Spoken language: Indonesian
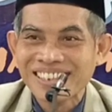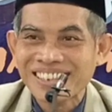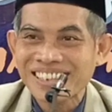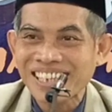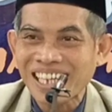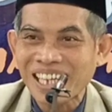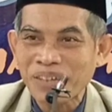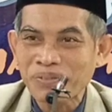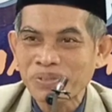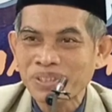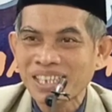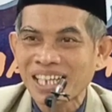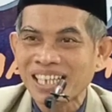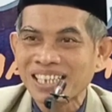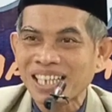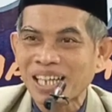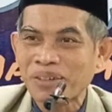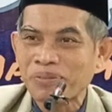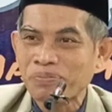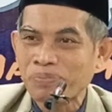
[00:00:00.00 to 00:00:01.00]
saya
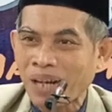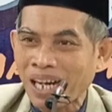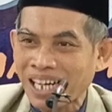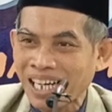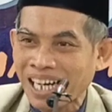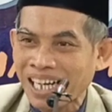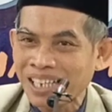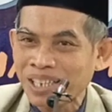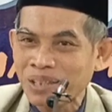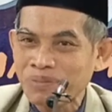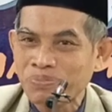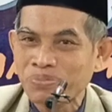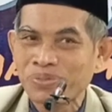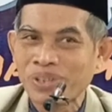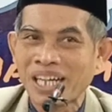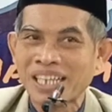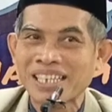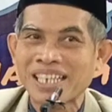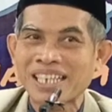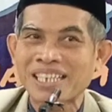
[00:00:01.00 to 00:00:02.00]
menjelaskan Pak nanti
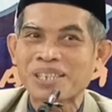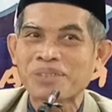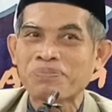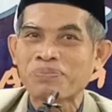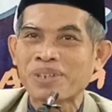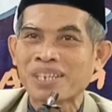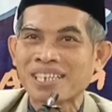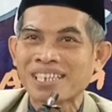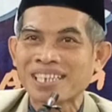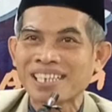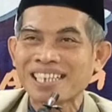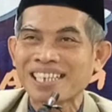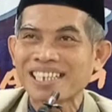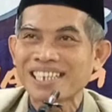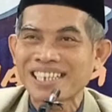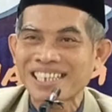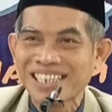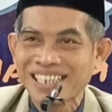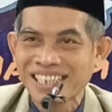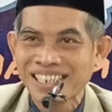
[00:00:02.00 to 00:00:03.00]
buahnya
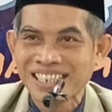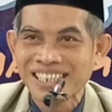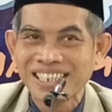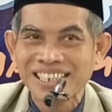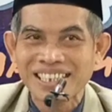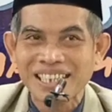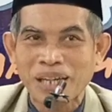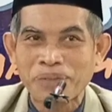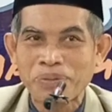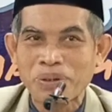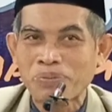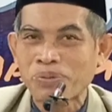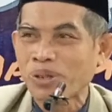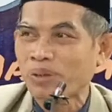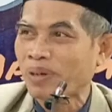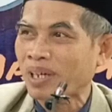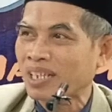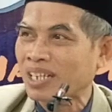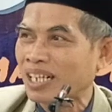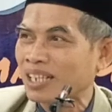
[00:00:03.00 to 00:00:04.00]
seperti ini, tapi
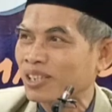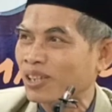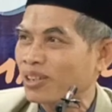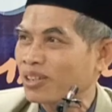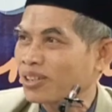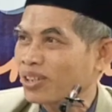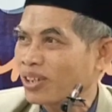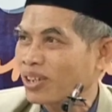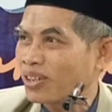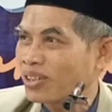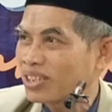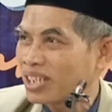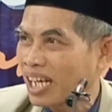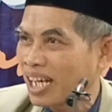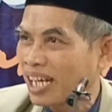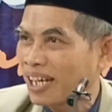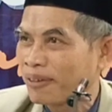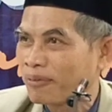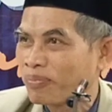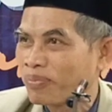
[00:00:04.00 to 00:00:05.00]
belum ada
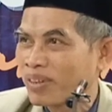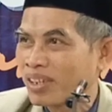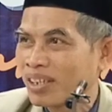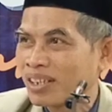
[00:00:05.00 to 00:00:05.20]
contohnya.